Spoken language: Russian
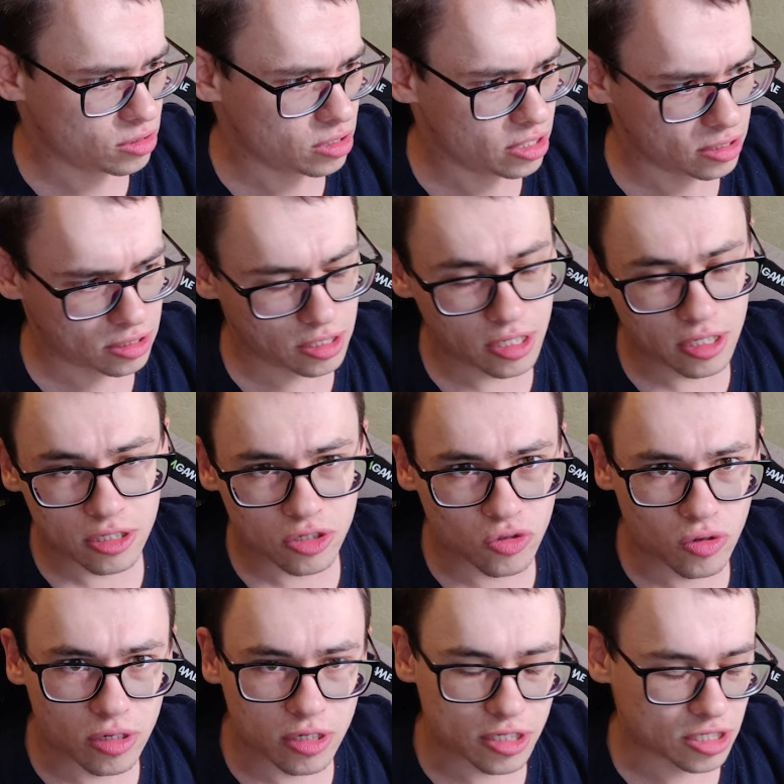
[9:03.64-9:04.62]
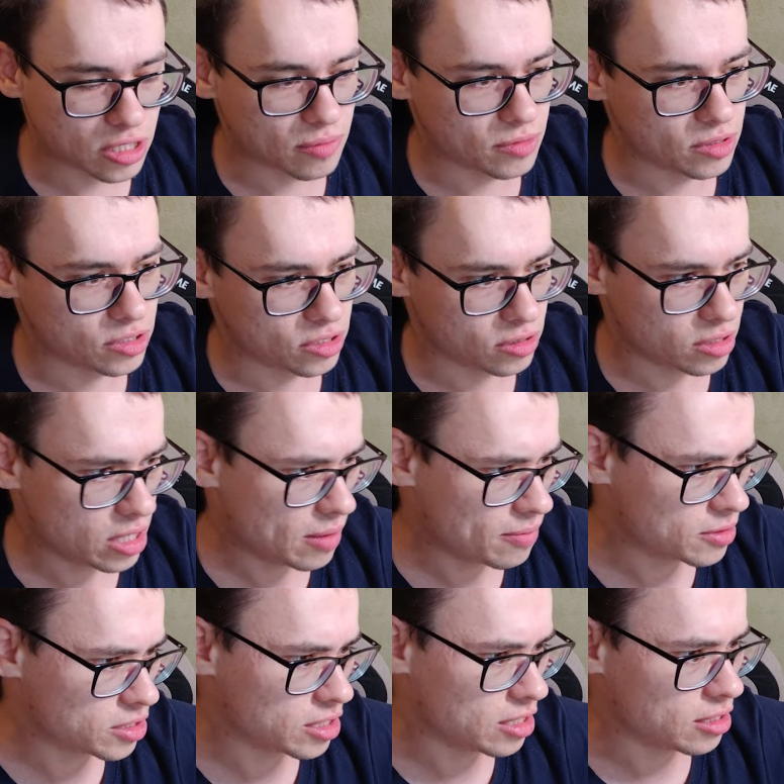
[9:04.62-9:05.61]
RTX 4070. Я
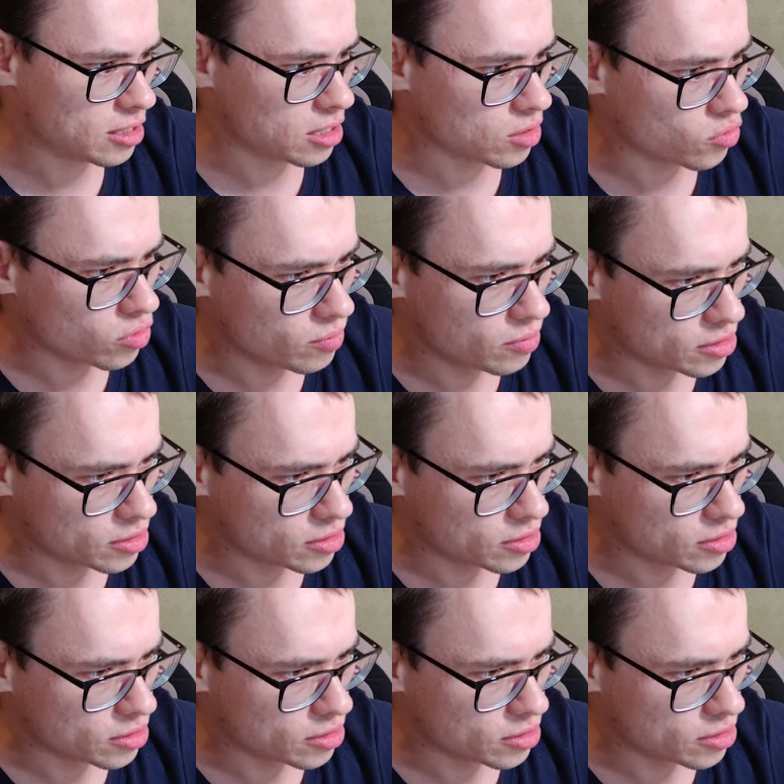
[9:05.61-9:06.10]
бы, кстати, такой